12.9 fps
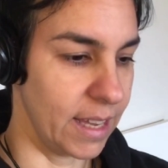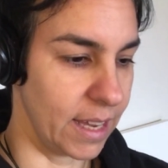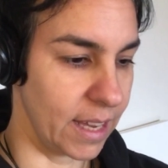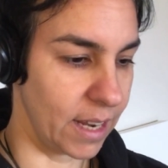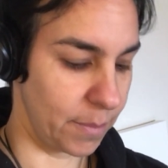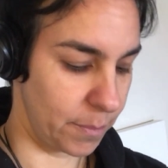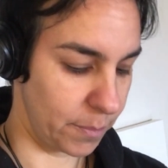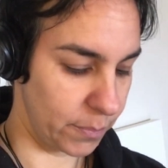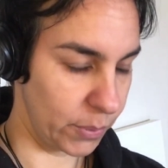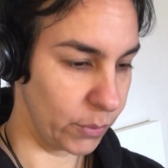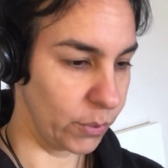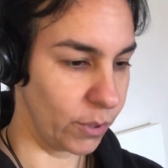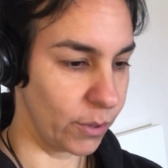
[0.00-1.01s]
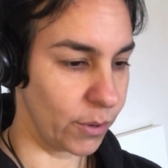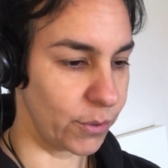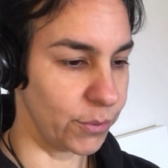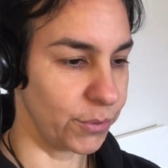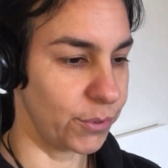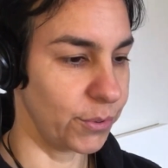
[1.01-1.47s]
Ela pulou
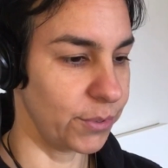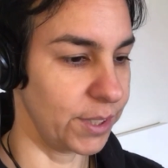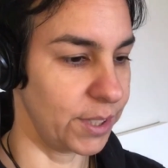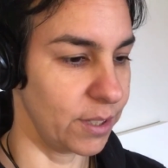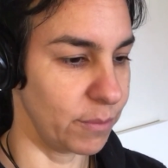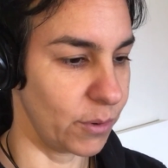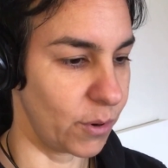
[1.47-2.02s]
com tudo aqui no meu